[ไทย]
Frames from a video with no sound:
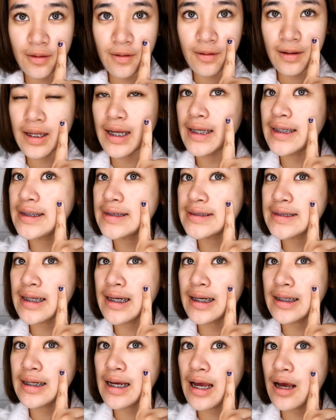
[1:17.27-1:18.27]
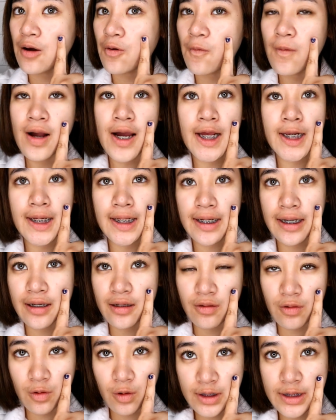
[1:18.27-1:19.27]
ก็ข้างนี้จะขากว่านะ
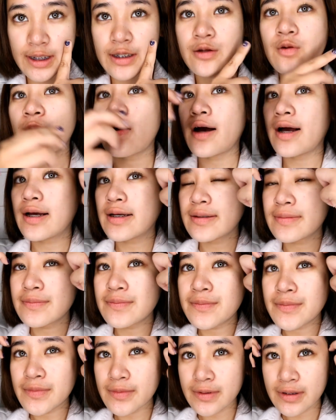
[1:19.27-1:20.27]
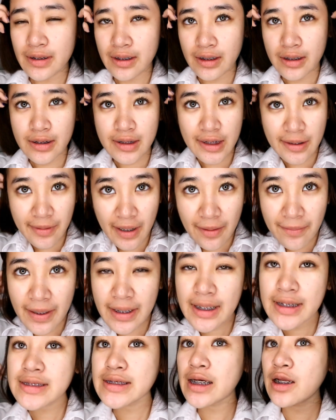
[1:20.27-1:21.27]
คะ แล้วก็เนียนกว่า ที่เพียง
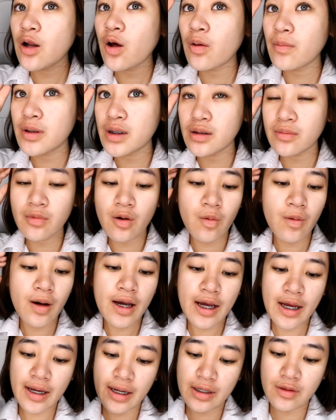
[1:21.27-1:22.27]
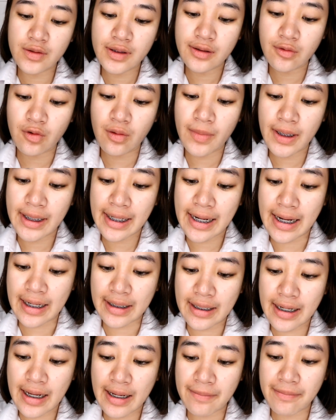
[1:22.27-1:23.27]
ไม่เลือกใช้รองพื้น เพราะว่ารู้สึกว่ามันหนั
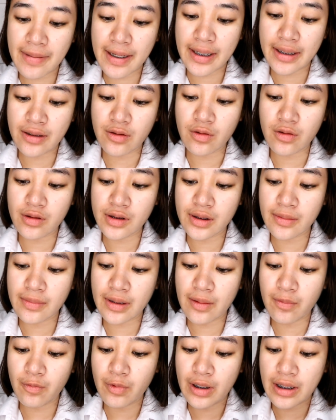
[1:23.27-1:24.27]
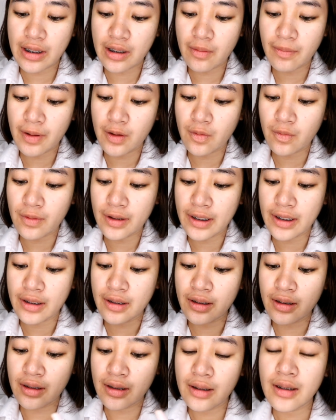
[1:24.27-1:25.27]
กหน้าไปเนาะสำหรับเวลาเราไปโรงเรียน
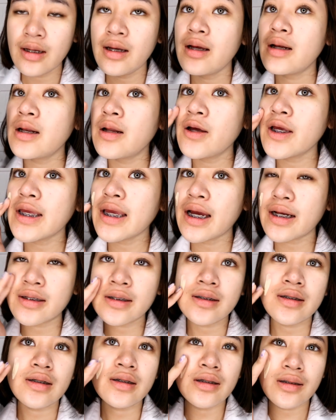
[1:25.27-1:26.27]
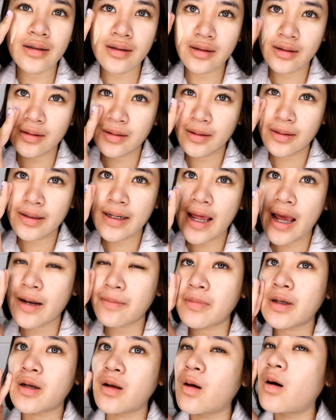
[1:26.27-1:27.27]
แล้วอีกอย่างหนึ่งคือแด
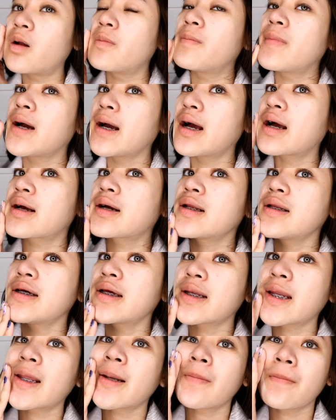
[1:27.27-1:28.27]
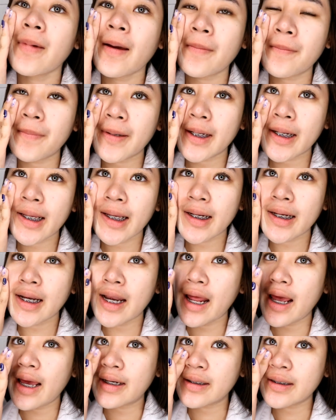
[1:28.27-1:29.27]
ดมันร้อนมาก ก็เลยเน้นแบบเป็นกัน
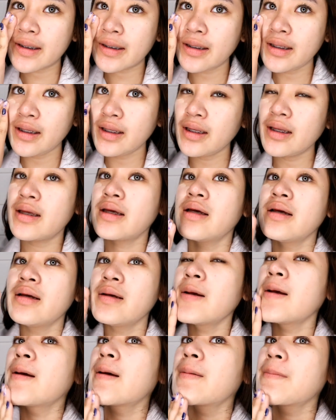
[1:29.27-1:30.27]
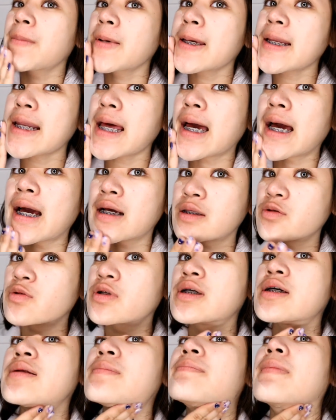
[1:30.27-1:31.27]
แดดที่ ไม่หนาจ
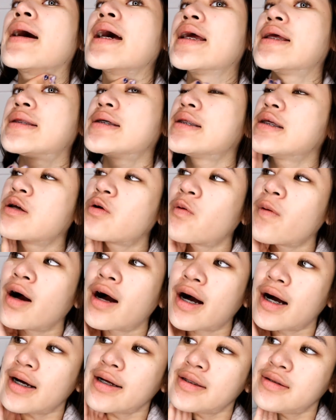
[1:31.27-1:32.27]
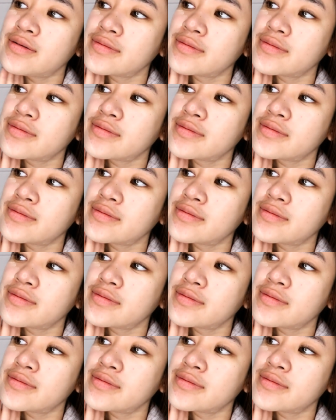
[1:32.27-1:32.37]
นเกินไปจะดีกว่า